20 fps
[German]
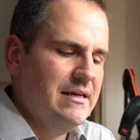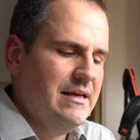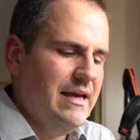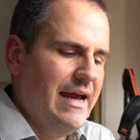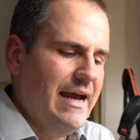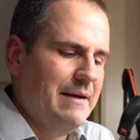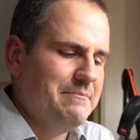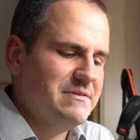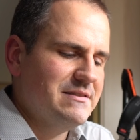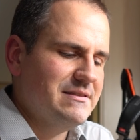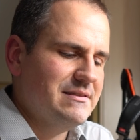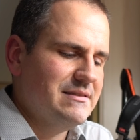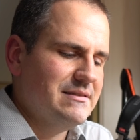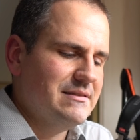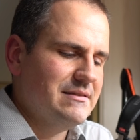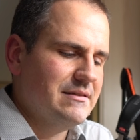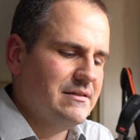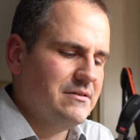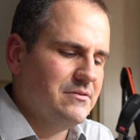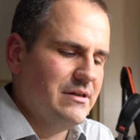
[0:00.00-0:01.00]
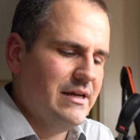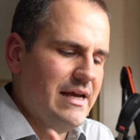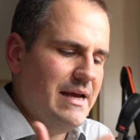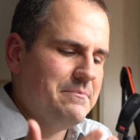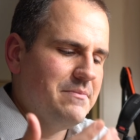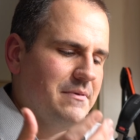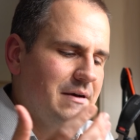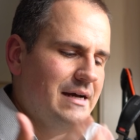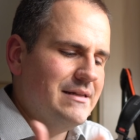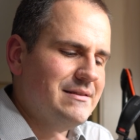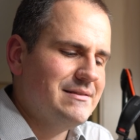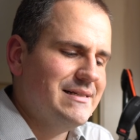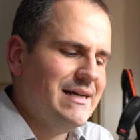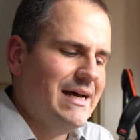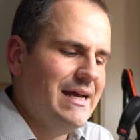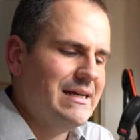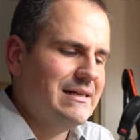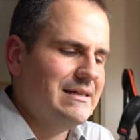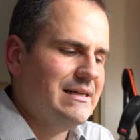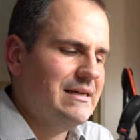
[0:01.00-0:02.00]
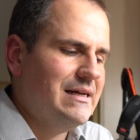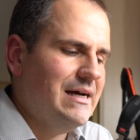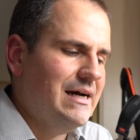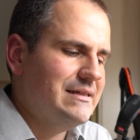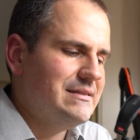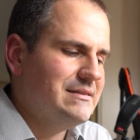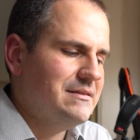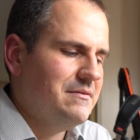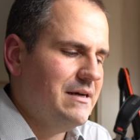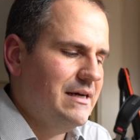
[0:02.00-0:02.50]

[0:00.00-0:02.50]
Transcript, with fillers: Apps äh, oder App-Anzeigen dann hat?